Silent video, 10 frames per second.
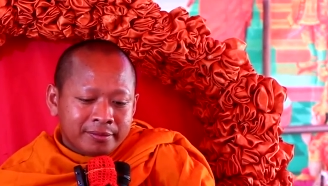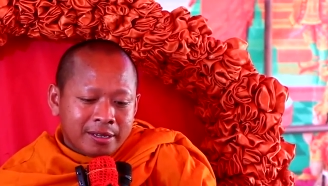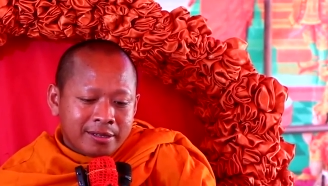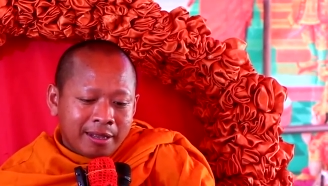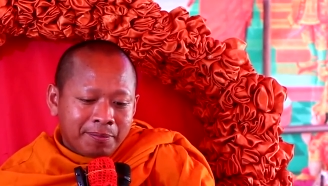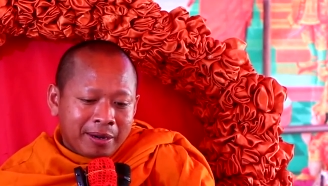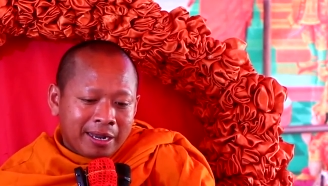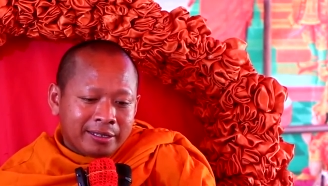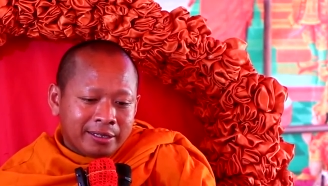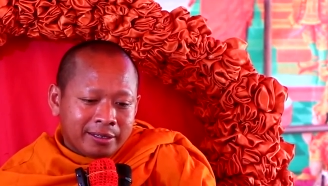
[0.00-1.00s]
đây xa
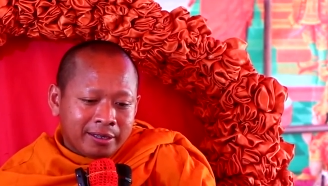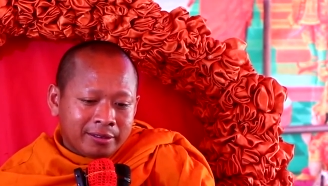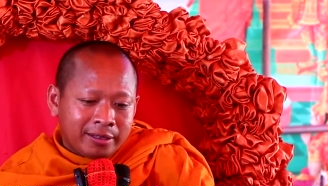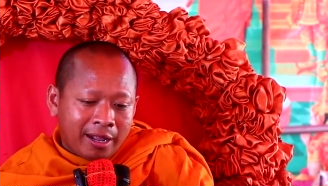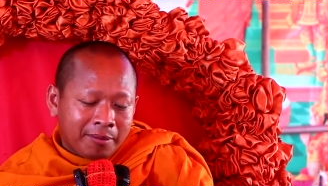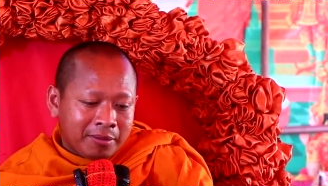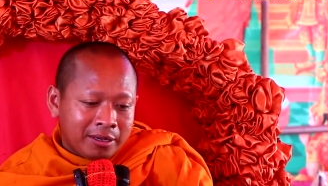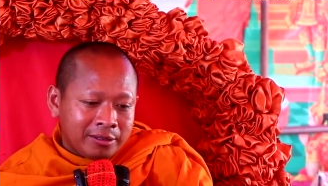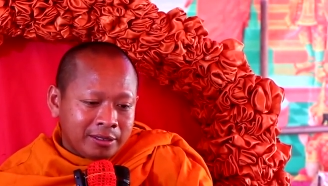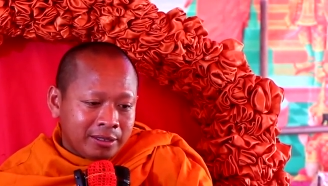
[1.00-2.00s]
prai kỵ cật thả
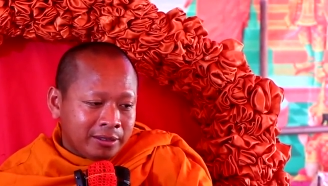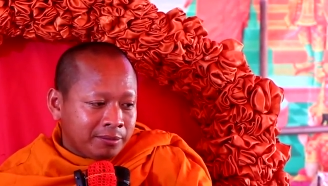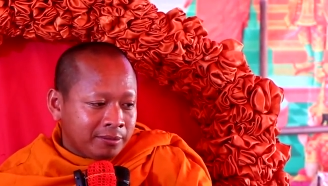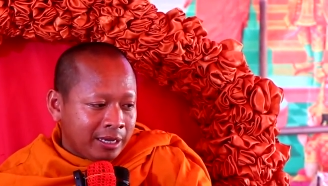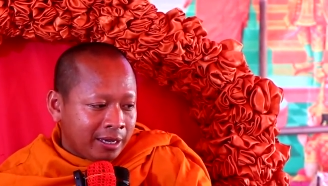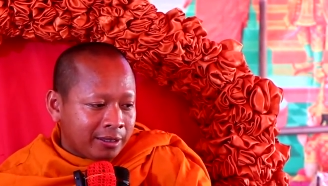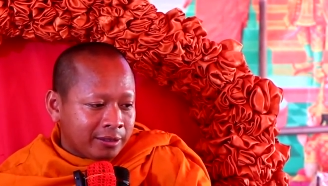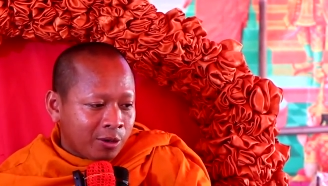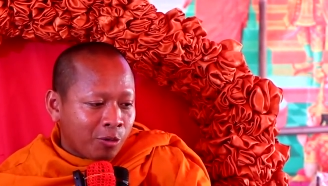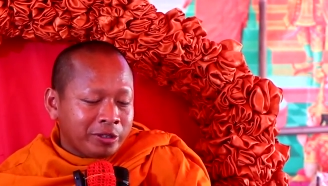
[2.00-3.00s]
bờ dường nè,
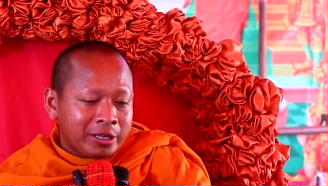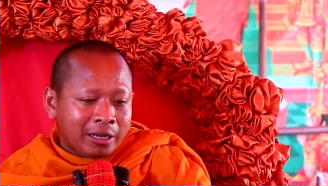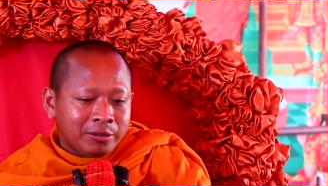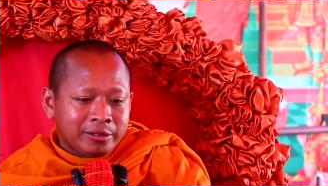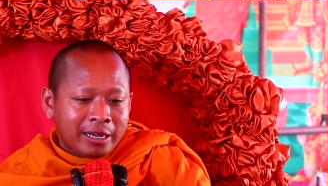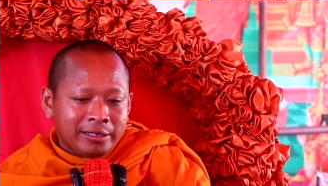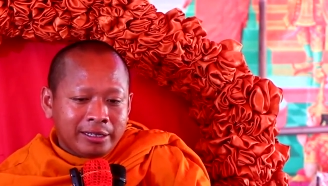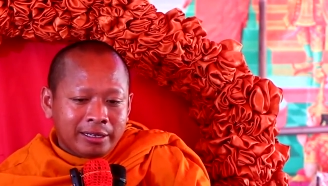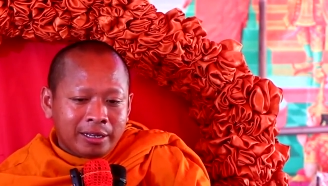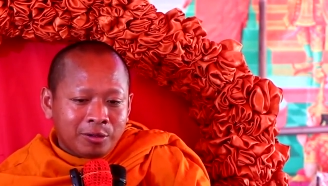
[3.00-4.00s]
côn trâu sanh
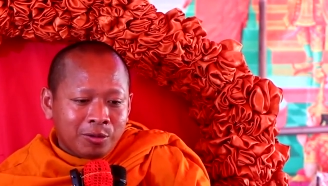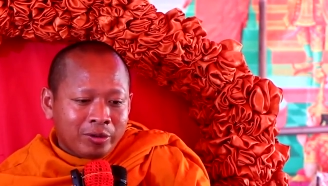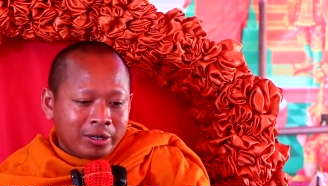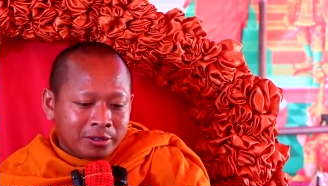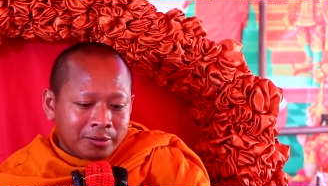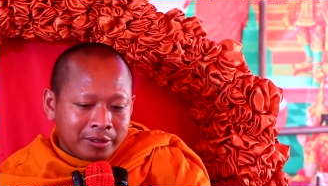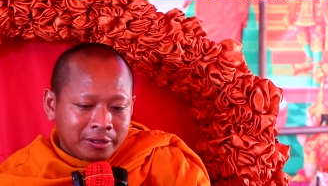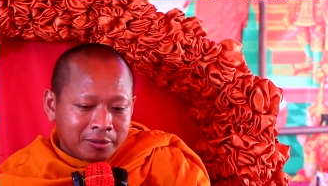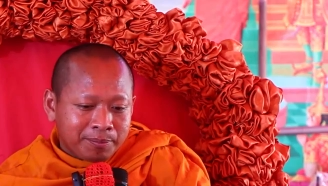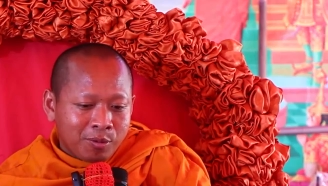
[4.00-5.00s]
nhiên đầu ruộng nâng thưa
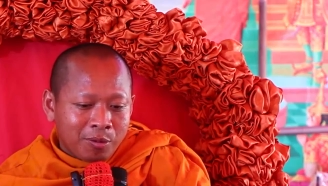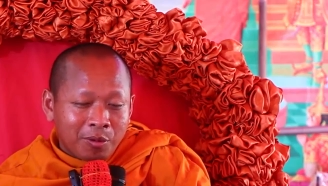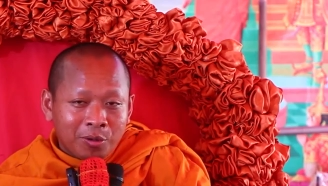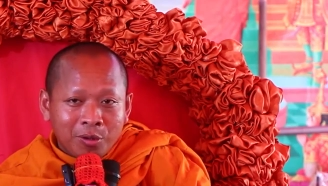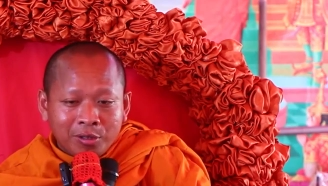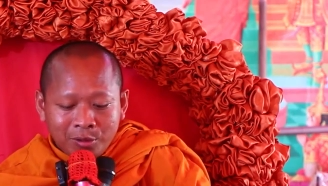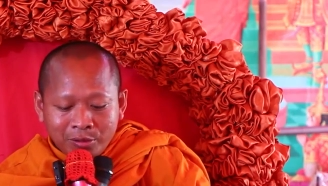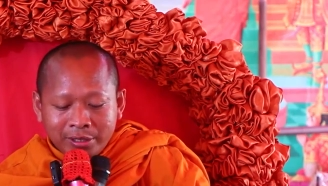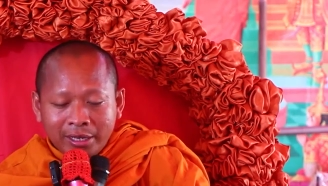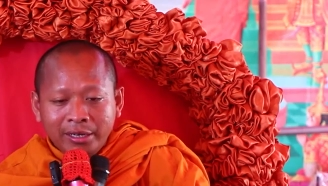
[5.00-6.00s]
chồng phu bộc côn trú
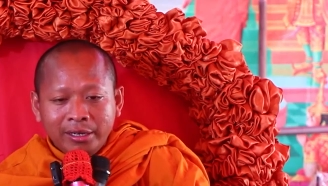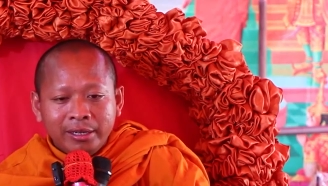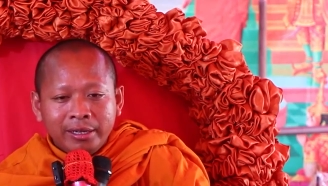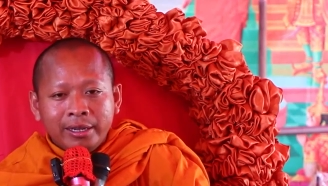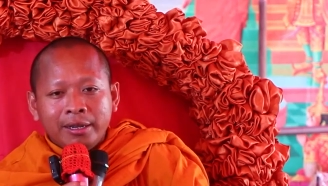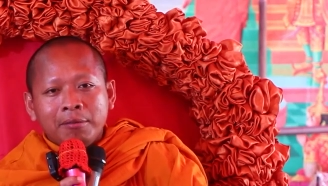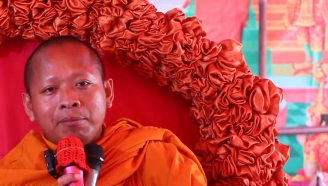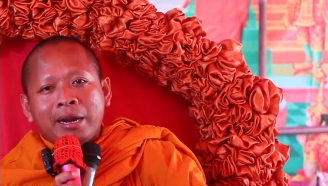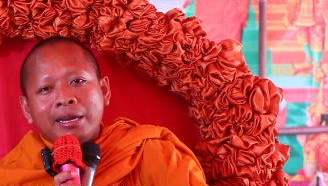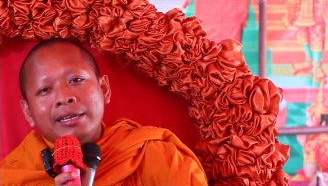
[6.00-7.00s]
sầu,
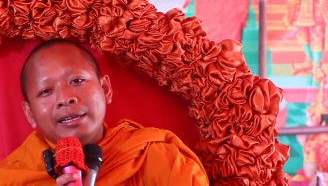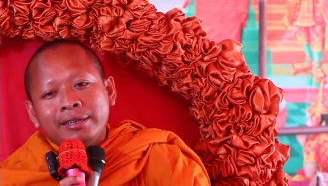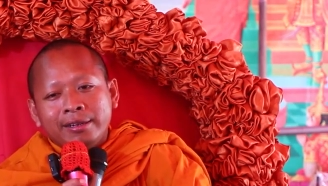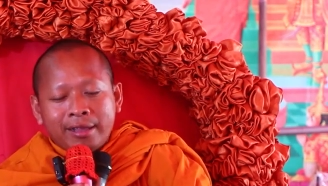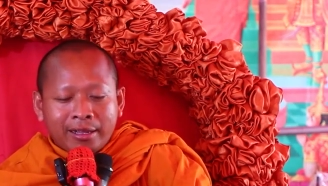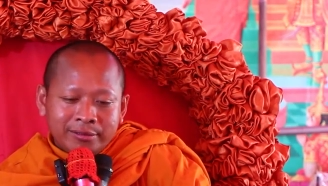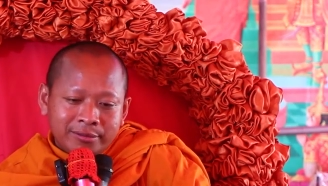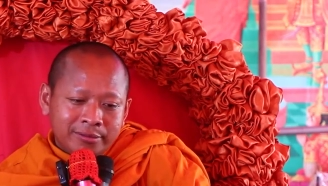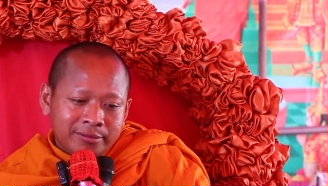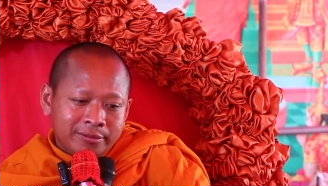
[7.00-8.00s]
prai kỵ cật
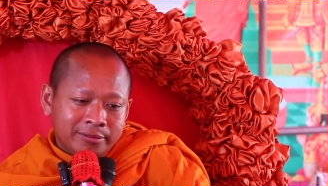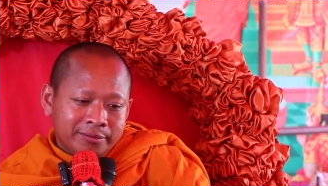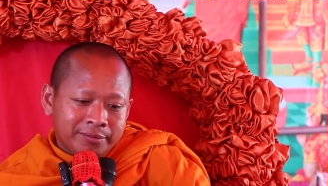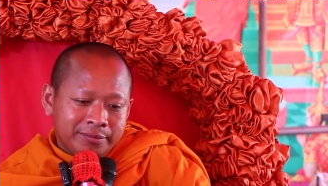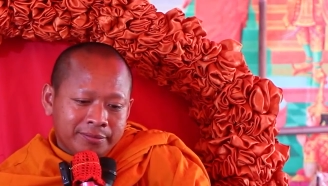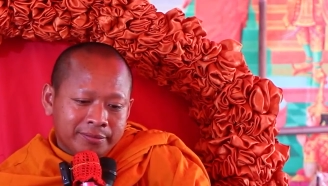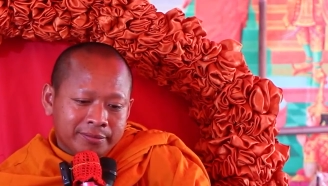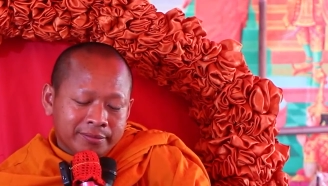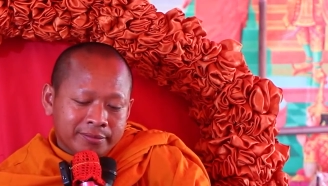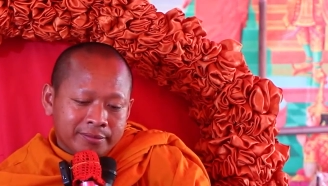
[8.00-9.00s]
thằng
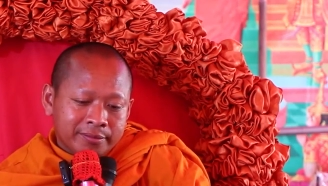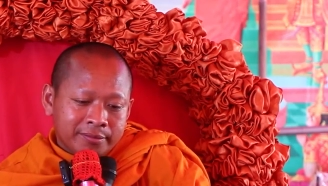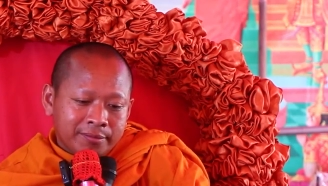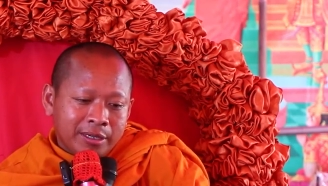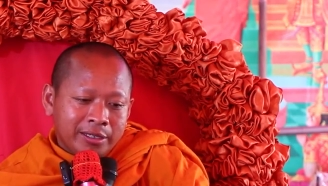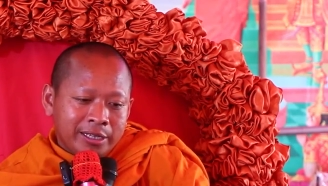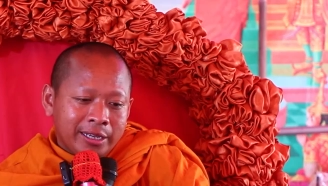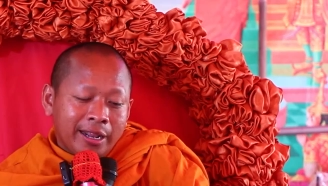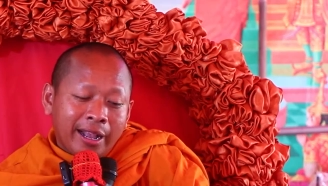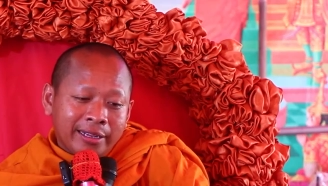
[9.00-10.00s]
bờ
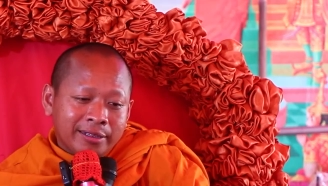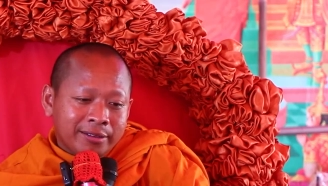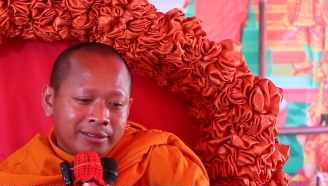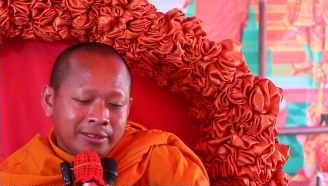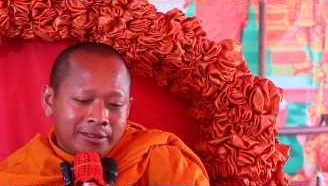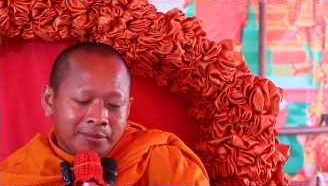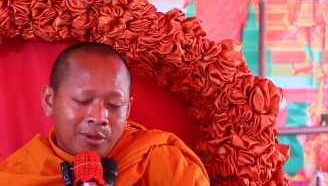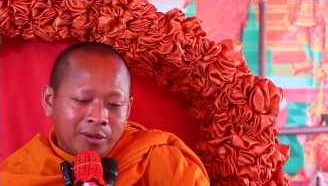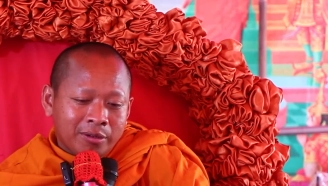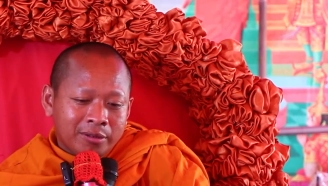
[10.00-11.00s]
nhiệt anh nhờ thử
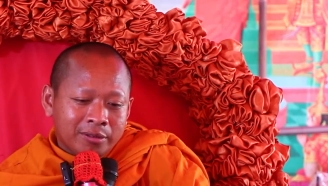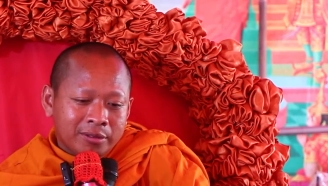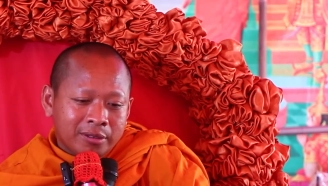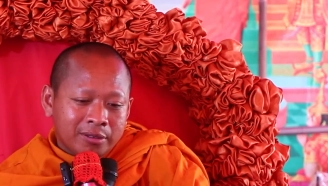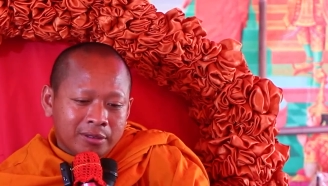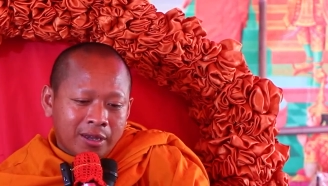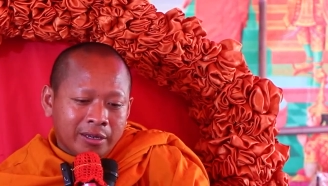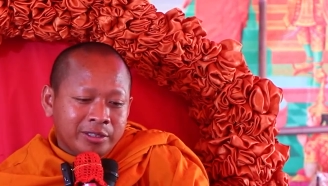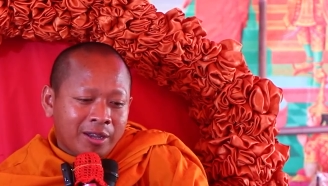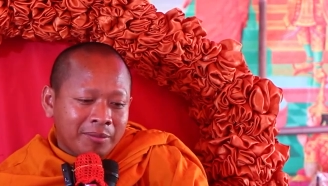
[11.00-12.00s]
bòn ở
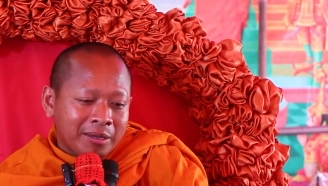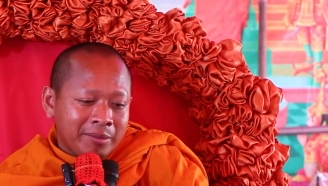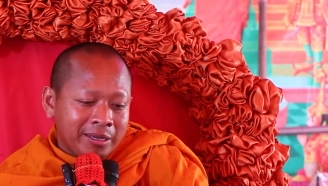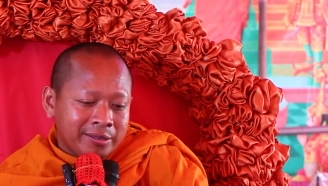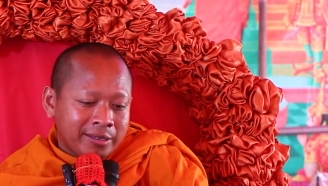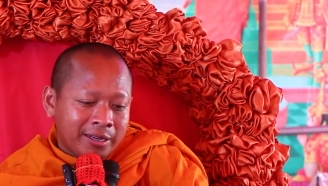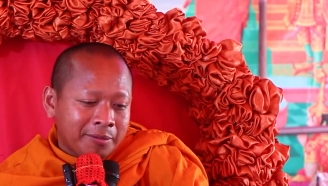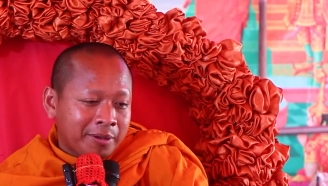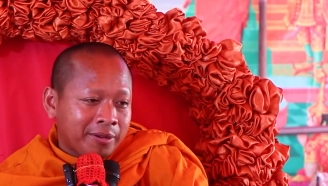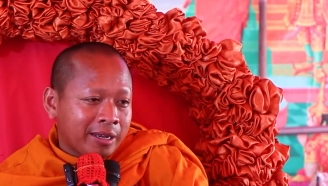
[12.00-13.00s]
trong để biên sầu
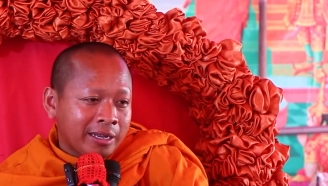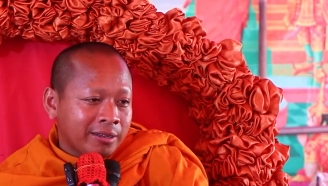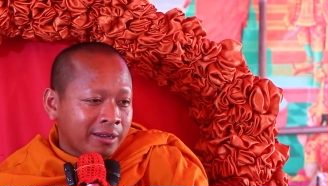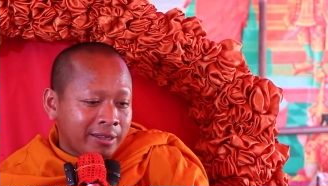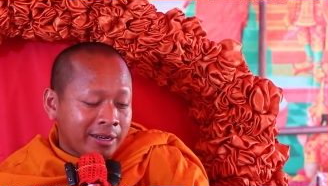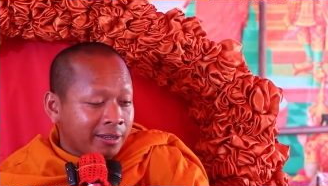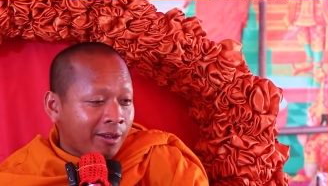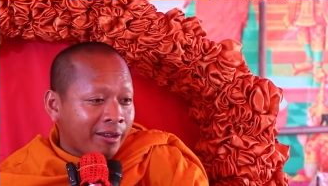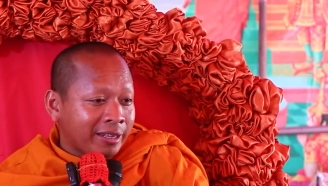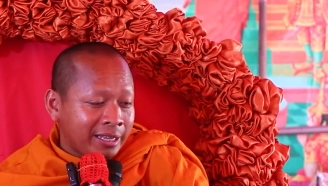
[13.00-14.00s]
phong anh ở trệt
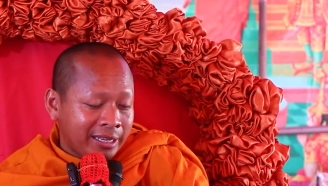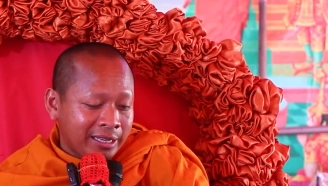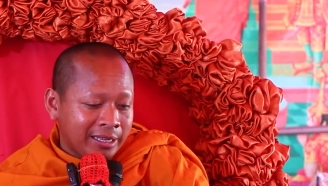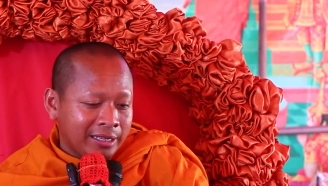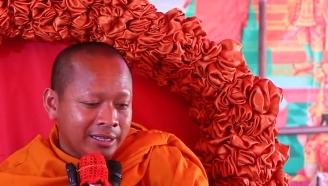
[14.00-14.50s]
ở thế